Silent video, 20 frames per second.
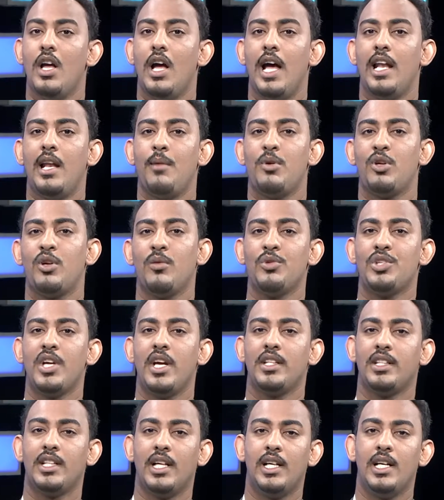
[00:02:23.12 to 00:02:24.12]
اهلا بكم
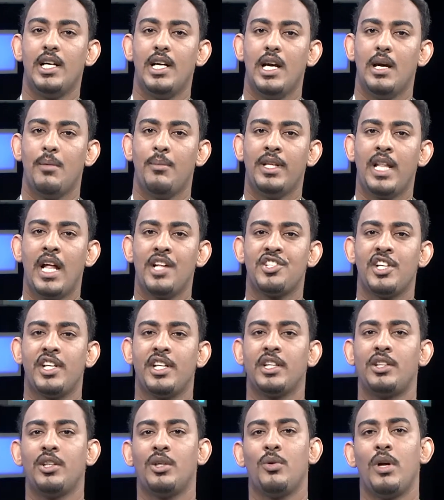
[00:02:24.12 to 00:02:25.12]
مشاهدينا بدأت
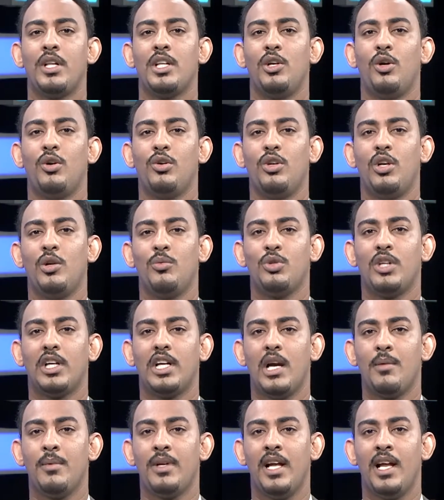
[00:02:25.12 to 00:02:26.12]
شركة الرواد للحلول
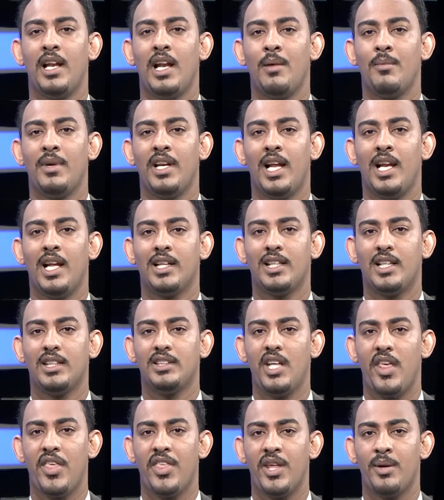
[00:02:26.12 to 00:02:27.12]
المتكاملة العمل على
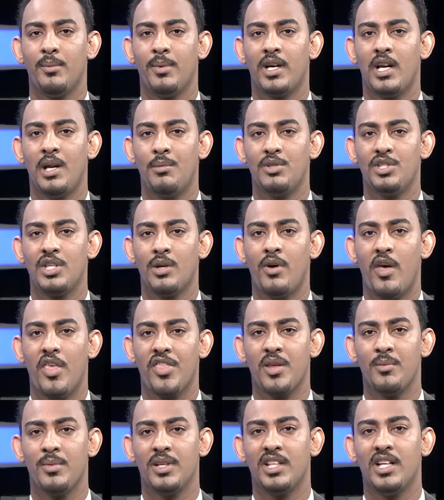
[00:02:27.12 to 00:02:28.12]
تحديث برامج
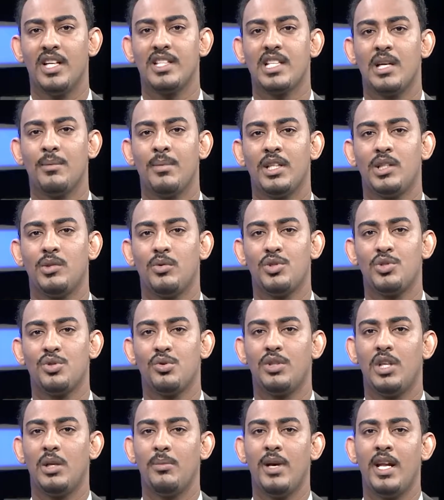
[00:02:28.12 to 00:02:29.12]
وأنظمة الحسابات
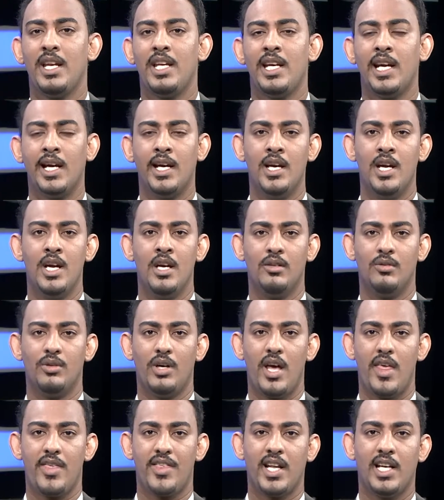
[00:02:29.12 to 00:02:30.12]
والشؤون المالية
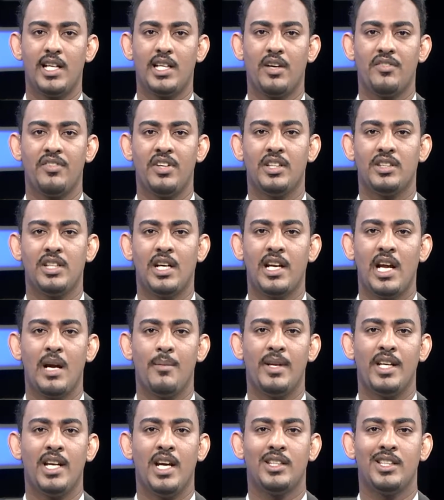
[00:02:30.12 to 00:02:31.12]
وذلك في إطار
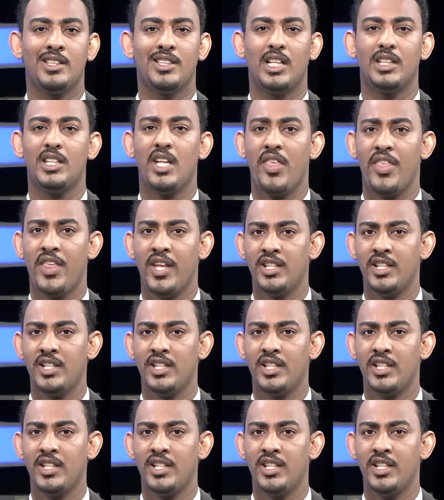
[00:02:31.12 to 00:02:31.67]
عمليات تحديث